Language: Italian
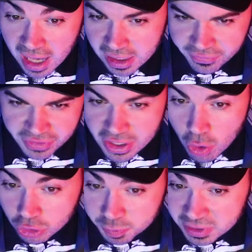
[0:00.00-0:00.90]
alla fine ho
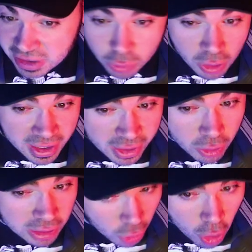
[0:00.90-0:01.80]
rispettato la
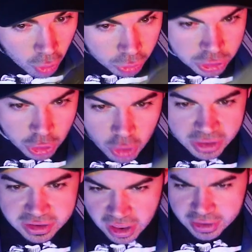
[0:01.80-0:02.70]
regola d'oro di non
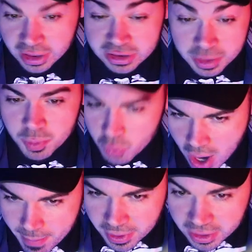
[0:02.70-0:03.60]
entrare nel deep
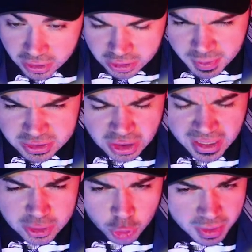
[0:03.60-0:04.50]
web,
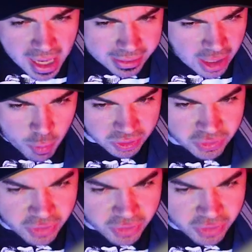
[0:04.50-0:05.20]
dimenticandomi anche come si